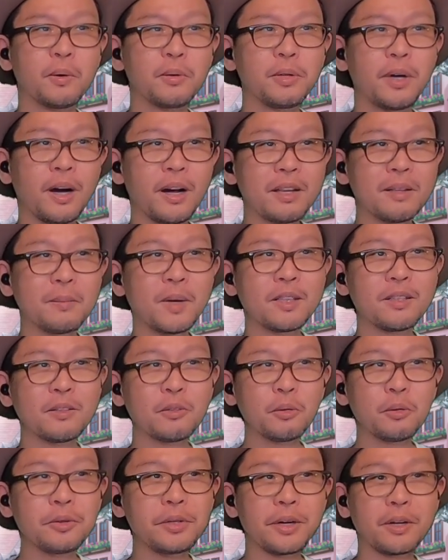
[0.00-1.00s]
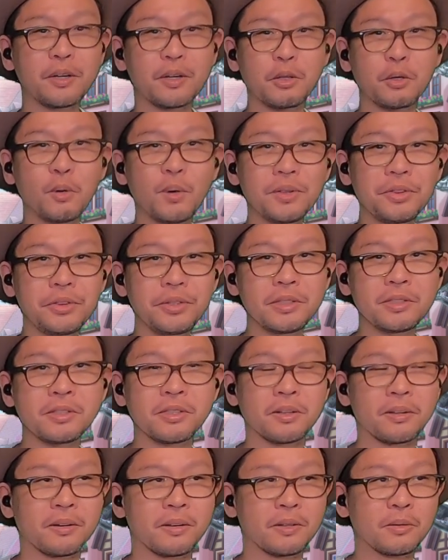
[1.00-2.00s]
で、あれまた飲んだから弱ってん
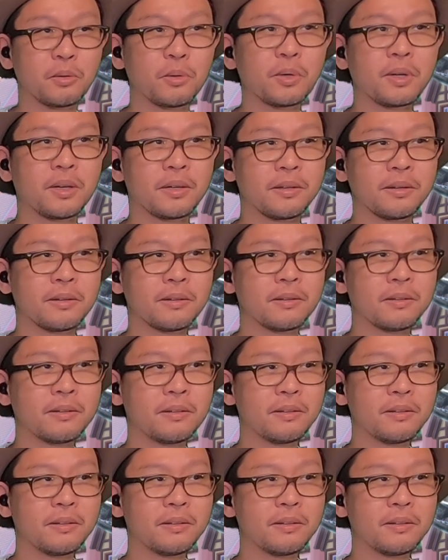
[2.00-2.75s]
じゃない？どっかで。